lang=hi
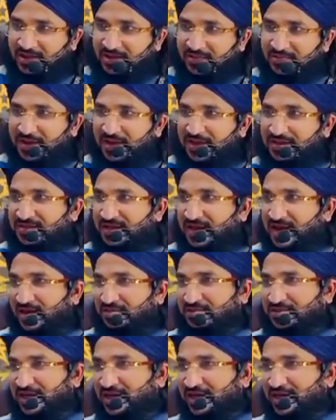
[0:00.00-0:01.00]
आदम
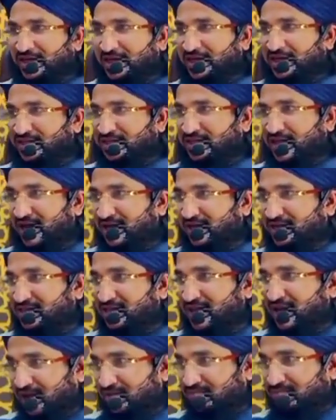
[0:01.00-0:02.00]
सलाम से लेकर ईसा
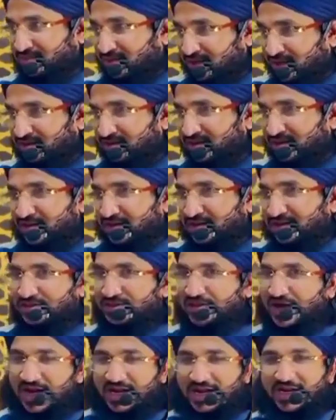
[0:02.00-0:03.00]
सलाम तक
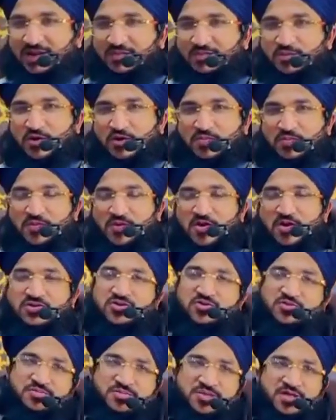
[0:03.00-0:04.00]
सारे नबियों
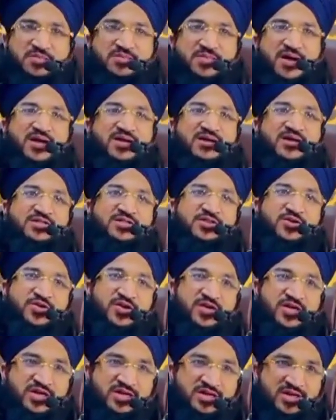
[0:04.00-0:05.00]
को तुम ईमान रखते
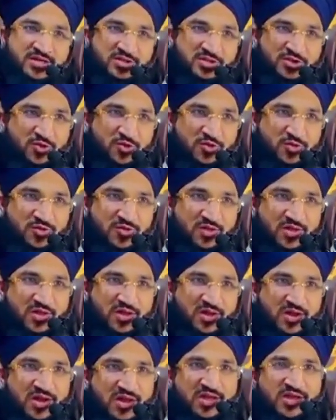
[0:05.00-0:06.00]
हो यकीन रखते हो
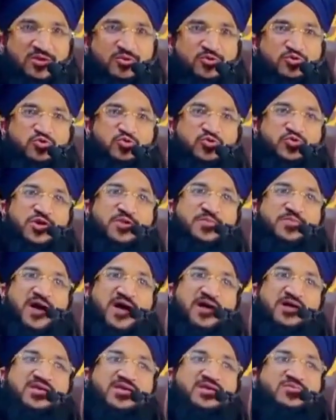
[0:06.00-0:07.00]
लेकिन हजूर
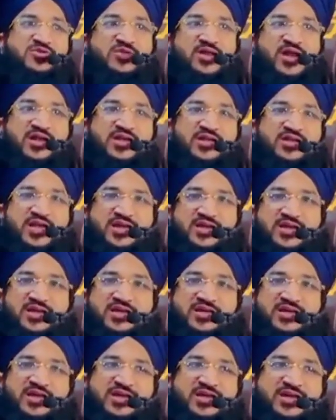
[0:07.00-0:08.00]
पाक के मुतालिक
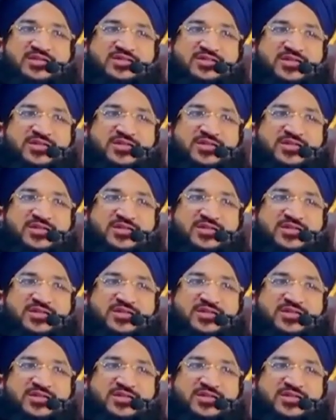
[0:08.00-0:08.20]
यकीन नहीं